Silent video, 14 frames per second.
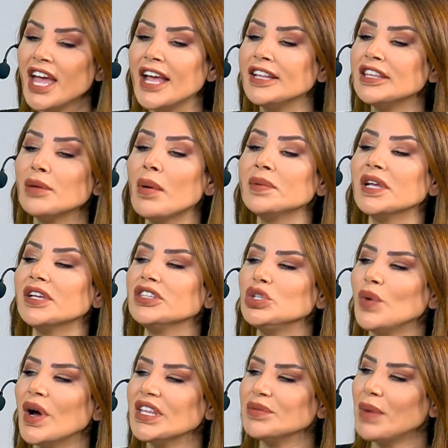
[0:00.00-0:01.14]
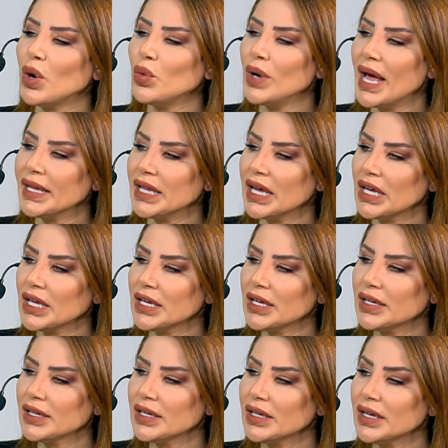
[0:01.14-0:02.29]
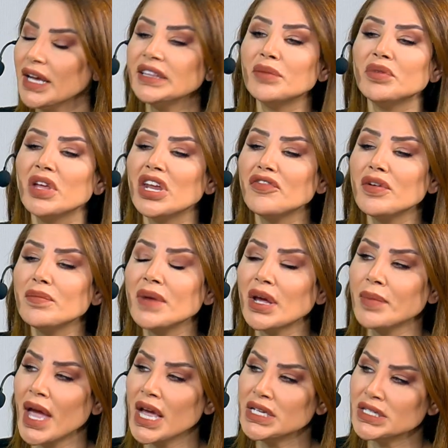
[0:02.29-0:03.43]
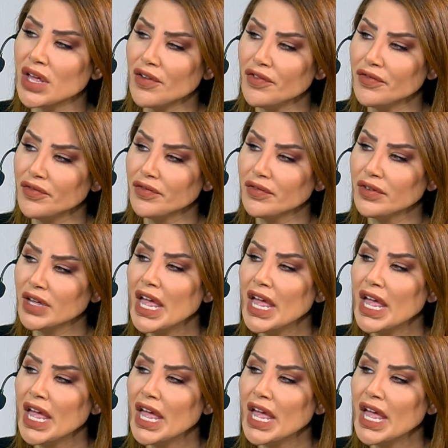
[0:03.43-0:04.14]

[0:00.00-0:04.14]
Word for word: انت ما بتقضي وقت مع اولادك انت بتعرف ابنك باي صف